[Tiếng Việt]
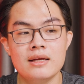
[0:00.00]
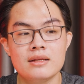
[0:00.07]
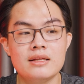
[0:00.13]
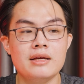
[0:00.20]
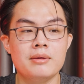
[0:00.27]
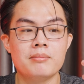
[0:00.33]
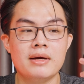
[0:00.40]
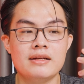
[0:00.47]

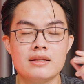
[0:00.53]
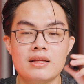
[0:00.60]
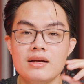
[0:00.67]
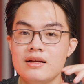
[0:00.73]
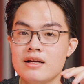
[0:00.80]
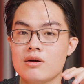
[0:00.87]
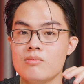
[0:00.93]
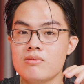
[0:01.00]
thì mình thích
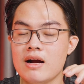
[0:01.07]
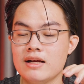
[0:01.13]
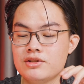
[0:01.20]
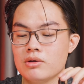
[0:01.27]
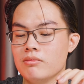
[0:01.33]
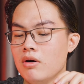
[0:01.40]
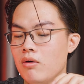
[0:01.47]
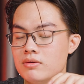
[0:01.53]
cái công nghệ
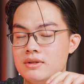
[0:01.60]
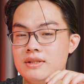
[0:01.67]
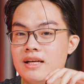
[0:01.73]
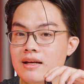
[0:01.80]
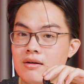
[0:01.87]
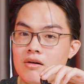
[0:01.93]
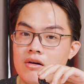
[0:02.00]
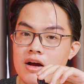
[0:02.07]
chống ồn
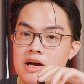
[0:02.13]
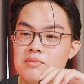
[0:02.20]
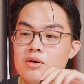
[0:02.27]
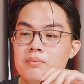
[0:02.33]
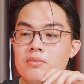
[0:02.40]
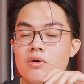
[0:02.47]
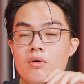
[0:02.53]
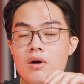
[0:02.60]
trên con
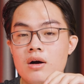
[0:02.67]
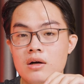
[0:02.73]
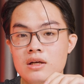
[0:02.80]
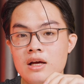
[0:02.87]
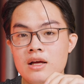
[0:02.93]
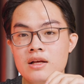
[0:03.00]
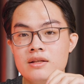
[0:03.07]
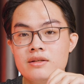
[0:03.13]
AirPods Pro hơn.
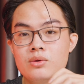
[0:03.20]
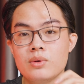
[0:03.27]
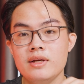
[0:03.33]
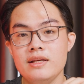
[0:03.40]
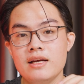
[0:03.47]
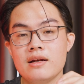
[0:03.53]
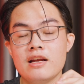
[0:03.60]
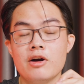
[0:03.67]
Nhưng tuy
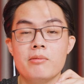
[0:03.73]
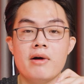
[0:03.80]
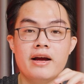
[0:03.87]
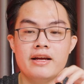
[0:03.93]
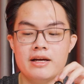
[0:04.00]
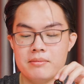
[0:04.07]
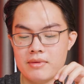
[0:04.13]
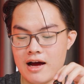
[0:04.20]
nhiên nếu mà
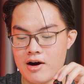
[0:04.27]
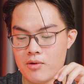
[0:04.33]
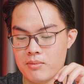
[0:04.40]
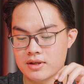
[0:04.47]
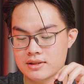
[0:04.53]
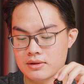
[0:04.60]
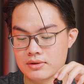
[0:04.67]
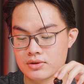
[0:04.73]
anh em nào
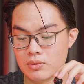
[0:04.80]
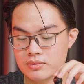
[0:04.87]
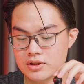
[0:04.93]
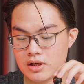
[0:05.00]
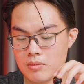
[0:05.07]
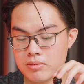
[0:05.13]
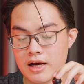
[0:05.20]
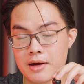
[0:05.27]
mà sử dụng
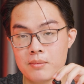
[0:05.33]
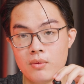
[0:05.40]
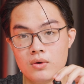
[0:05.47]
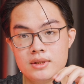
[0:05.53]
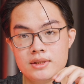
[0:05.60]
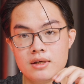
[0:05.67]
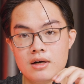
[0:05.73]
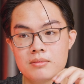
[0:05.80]
trong cái môi
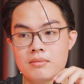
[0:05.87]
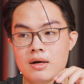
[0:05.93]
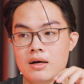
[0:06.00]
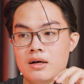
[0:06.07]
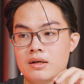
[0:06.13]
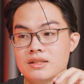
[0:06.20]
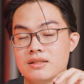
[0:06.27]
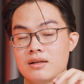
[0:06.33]
trường mà
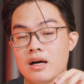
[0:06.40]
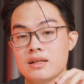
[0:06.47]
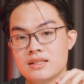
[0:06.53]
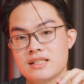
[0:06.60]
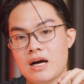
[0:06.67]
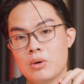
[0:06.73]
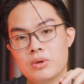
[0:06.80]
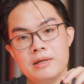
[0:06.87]
cần
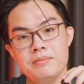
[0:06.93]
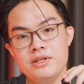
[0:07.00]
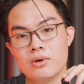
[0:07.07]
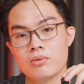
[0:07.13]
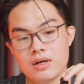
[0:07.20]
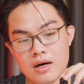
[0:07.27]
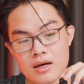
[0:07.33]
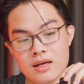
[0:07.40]
giao tiếp
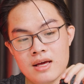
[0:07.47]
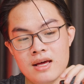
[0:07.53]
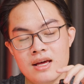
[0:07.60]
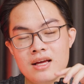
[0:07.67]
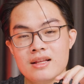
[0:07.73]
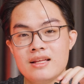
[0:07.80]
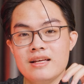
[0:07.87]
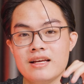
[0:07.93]
nhiều người
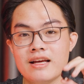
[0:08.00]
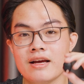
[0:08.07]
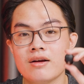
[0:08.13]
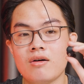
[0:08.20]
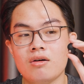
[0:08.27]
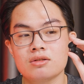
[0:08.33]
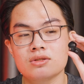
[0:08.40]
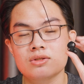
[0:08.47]
thì cái
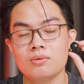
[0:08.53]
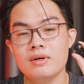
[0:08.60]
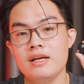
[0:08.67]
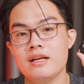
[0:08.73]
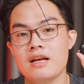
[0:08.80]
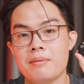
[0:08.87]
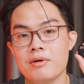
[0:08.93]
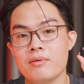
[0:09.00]
con
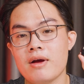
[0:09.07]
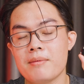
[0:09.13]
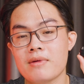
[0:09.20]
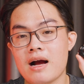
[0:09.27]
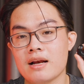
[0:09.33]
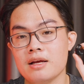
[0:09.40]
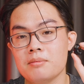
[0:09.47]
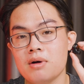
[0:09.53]
Sony
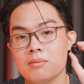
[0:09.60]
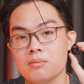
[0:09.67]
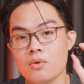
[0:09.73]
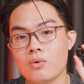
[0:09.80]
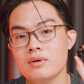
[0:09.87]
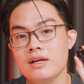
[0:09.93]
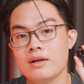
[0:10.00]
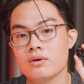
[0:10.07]
WF-1000X Mark
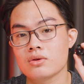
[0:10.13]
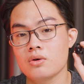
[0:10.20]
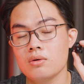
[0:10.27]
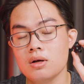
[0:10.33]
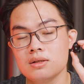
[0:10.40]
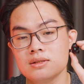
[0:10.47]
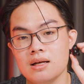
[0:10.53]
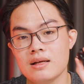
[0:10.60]
4 thì nó tốt
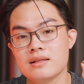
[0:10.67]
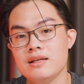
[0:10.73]
hơn rất là